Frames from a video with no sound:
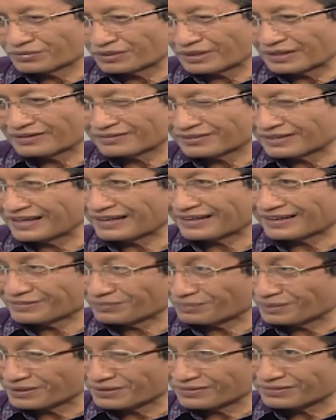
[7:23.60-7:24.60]
saya silakan iya.
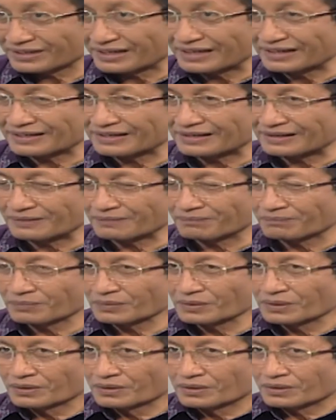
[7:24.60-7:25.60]
seperti sekarang.
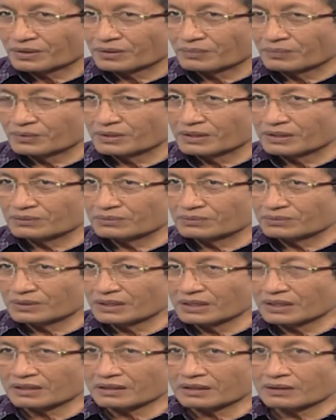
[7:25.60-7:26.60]
Kemudian
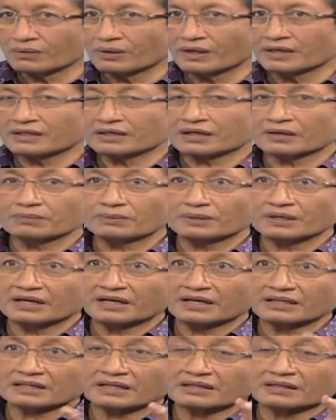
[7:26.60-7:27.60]
juga kalau ada kafilah
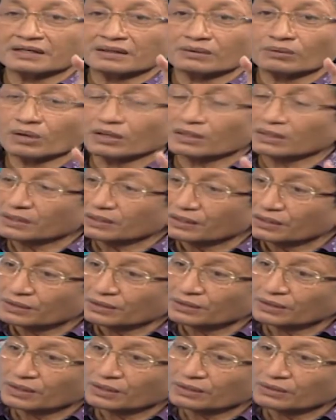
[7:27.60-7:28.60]
datang dari luar
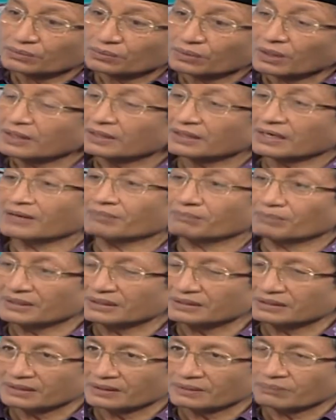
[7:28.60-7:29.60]
negeri kan itu kan
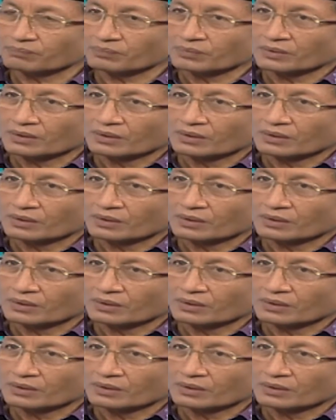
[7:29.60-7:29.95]
rahmat ya. Yeah.